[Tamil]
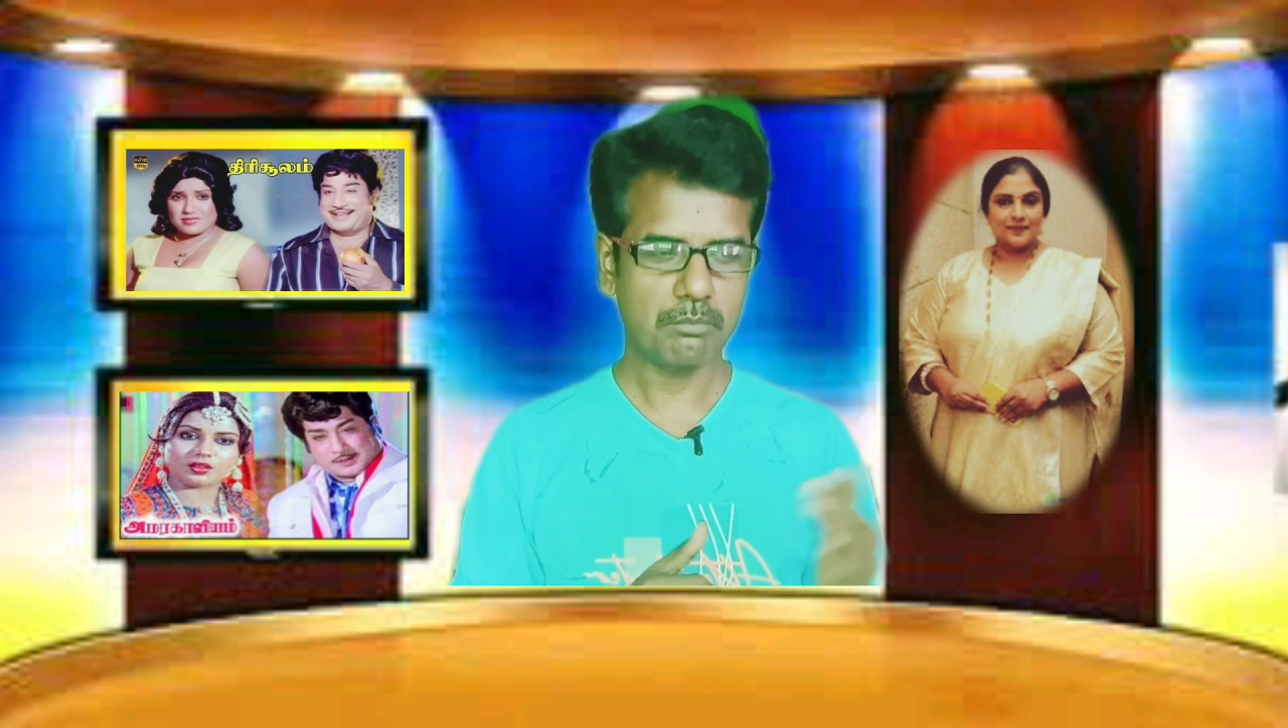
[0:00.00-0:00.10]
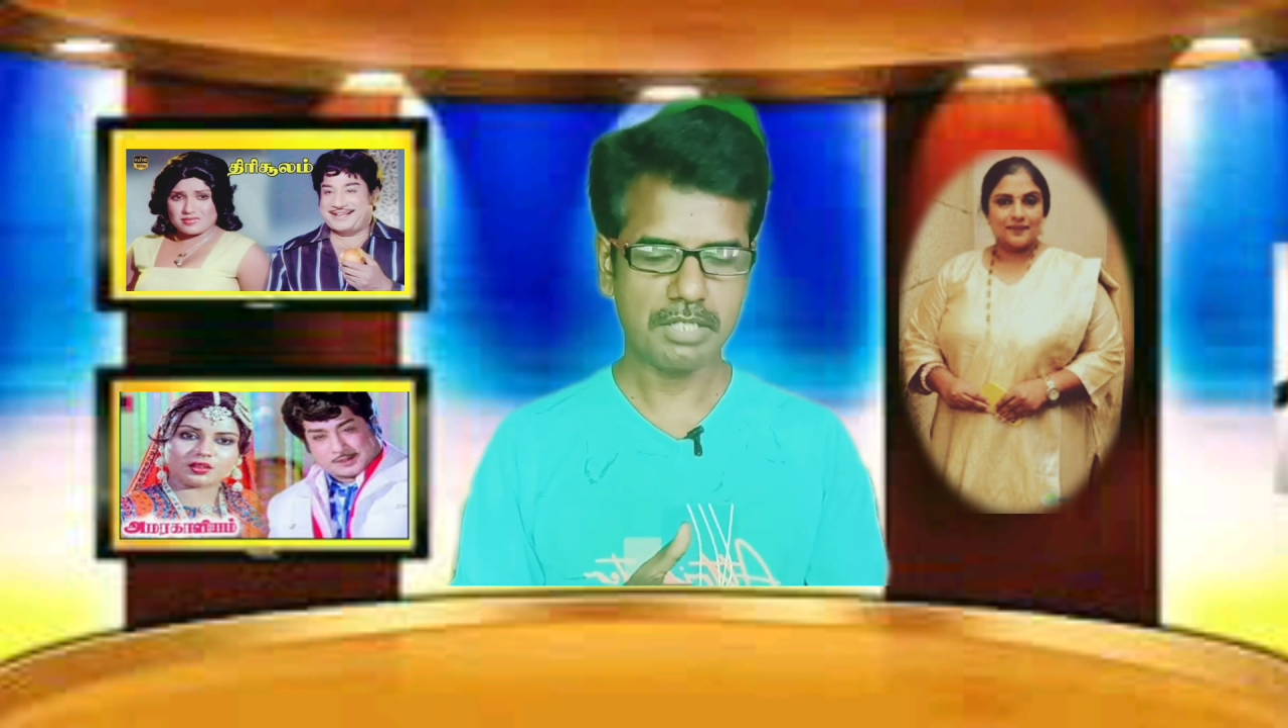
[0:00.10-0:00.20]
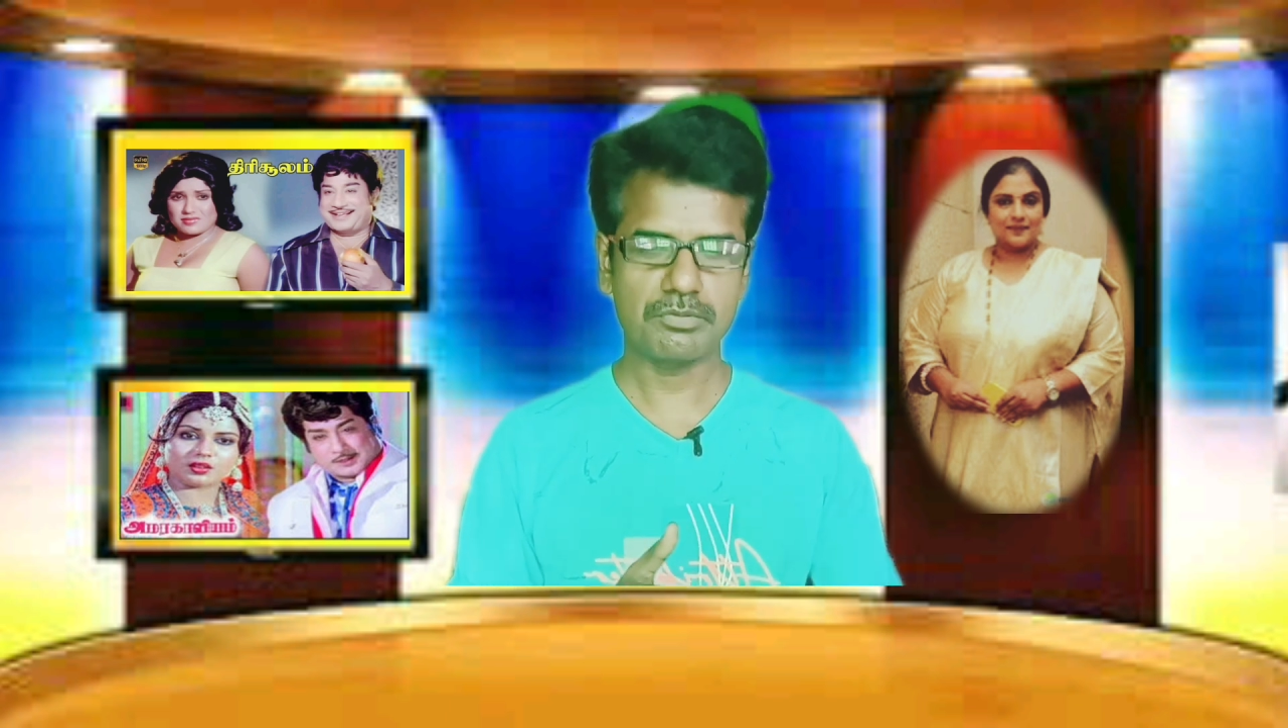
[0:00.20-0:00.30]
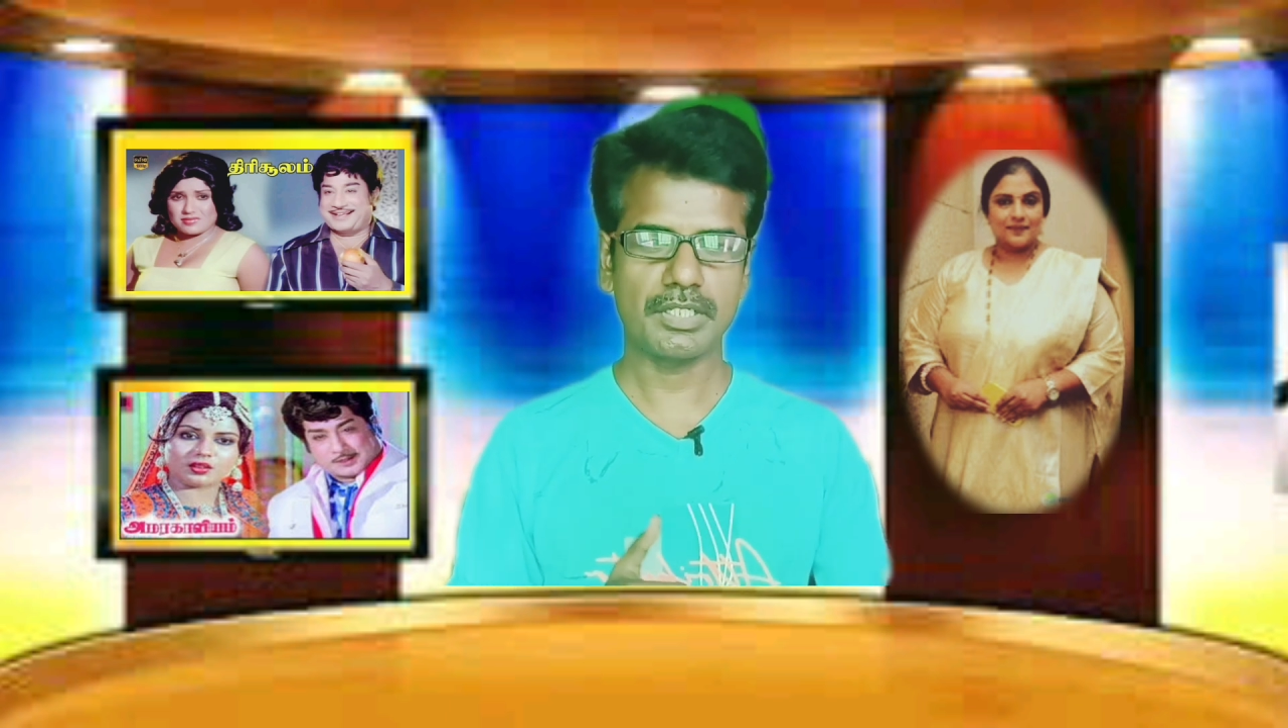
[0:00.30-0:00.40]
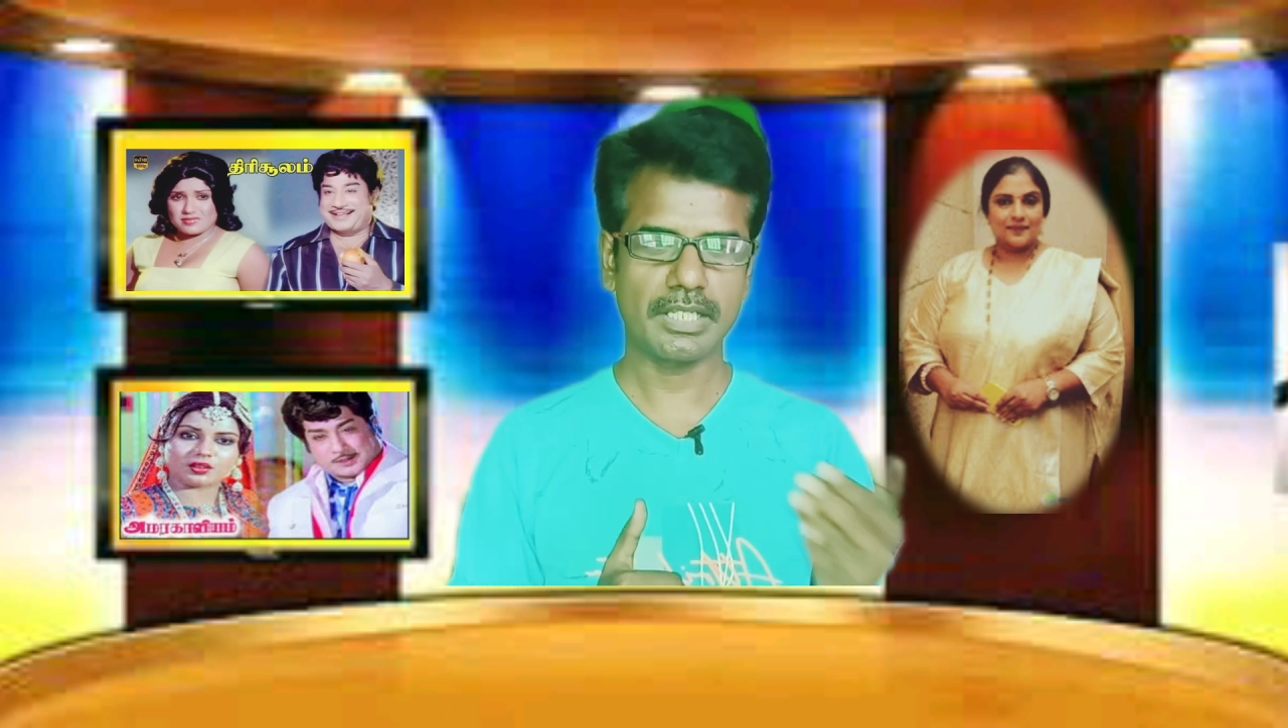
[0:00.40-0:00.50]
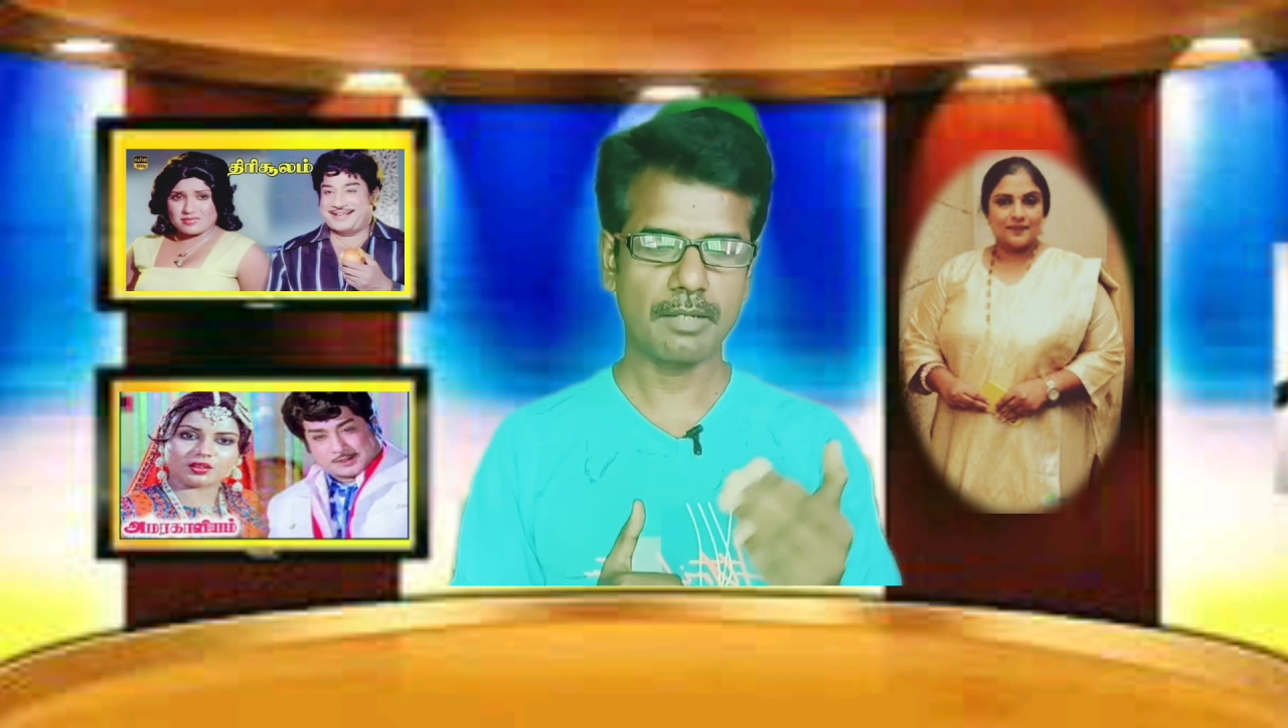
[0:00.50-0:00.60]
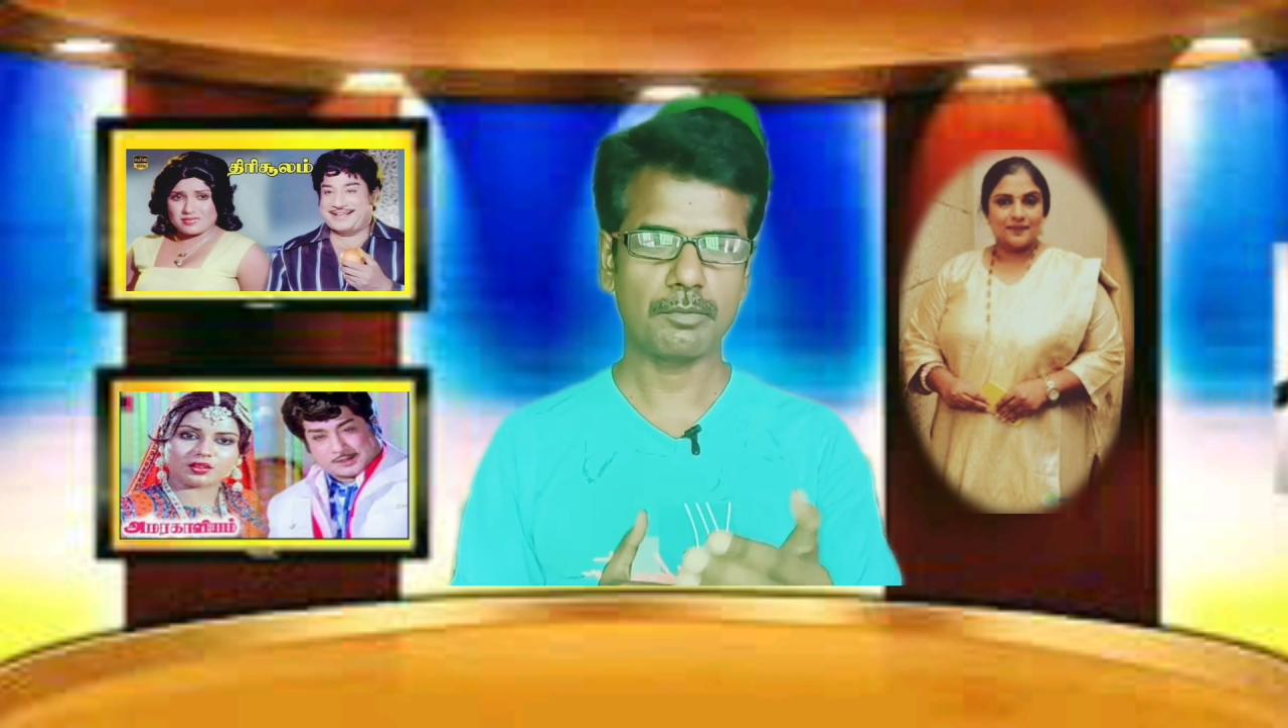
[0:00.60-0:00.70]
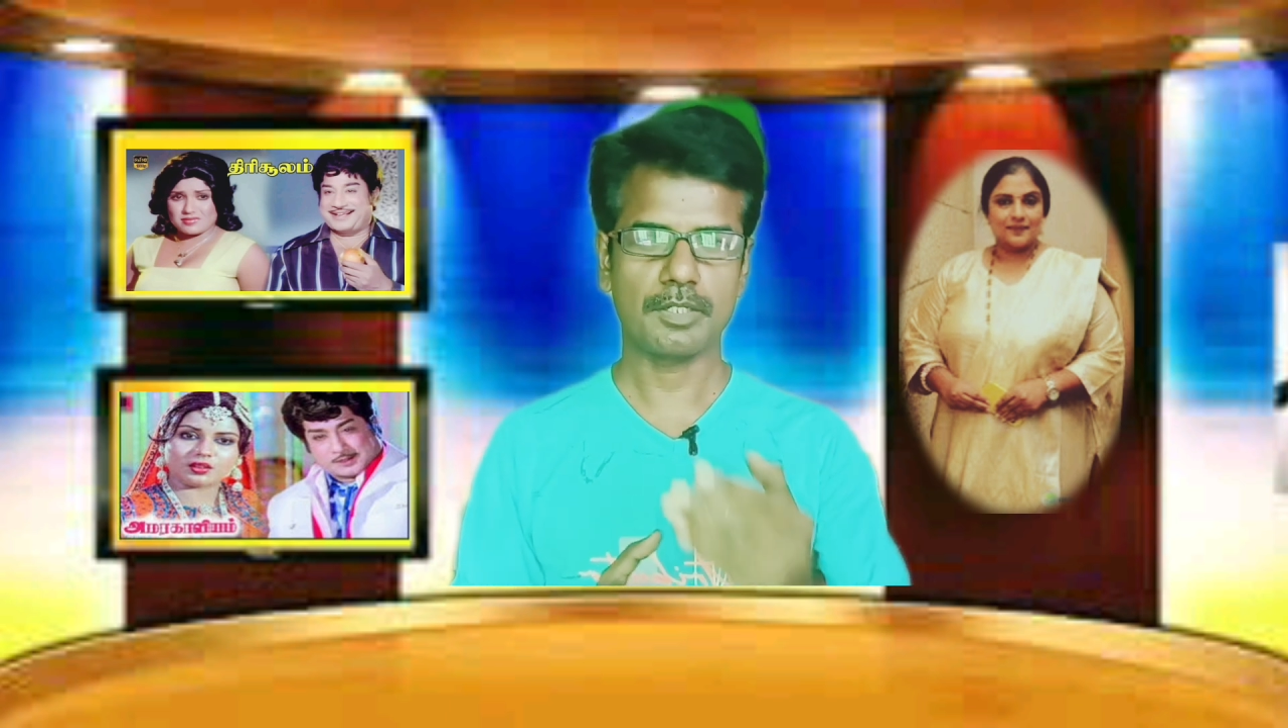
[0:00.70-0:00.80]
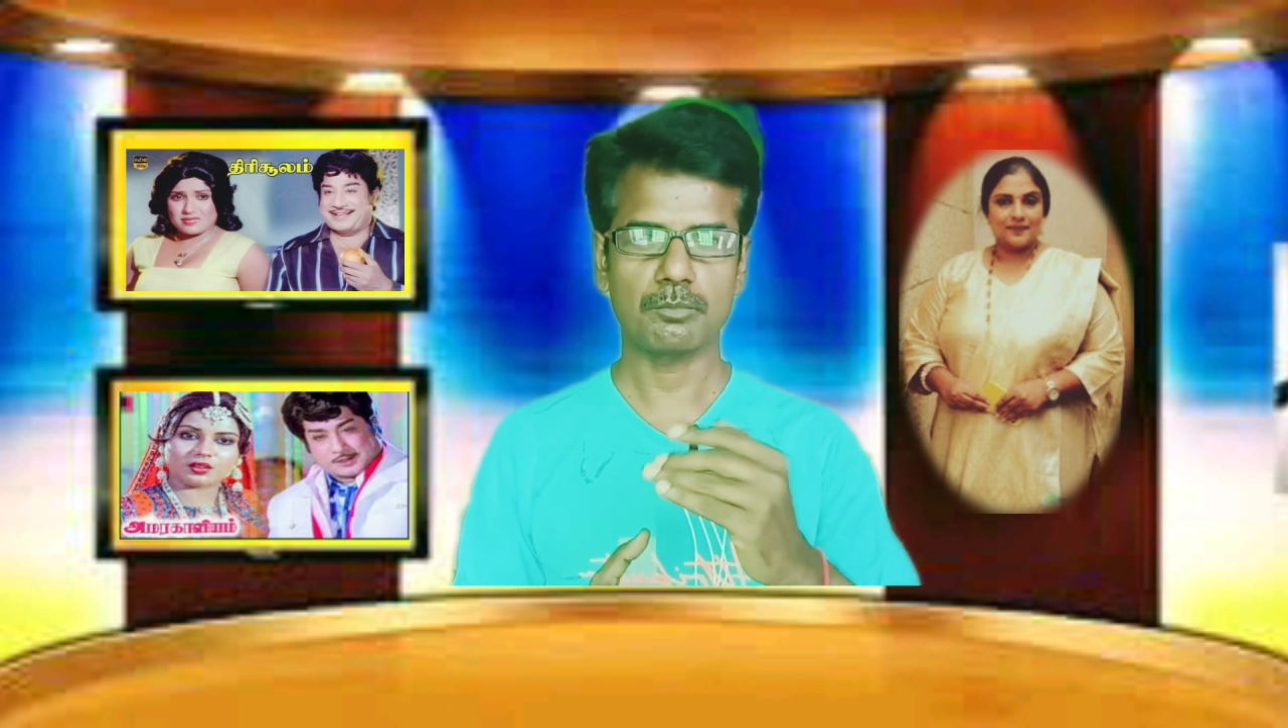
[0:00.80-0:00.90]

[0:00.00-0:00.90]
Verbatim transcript: மறுபடி கேமரா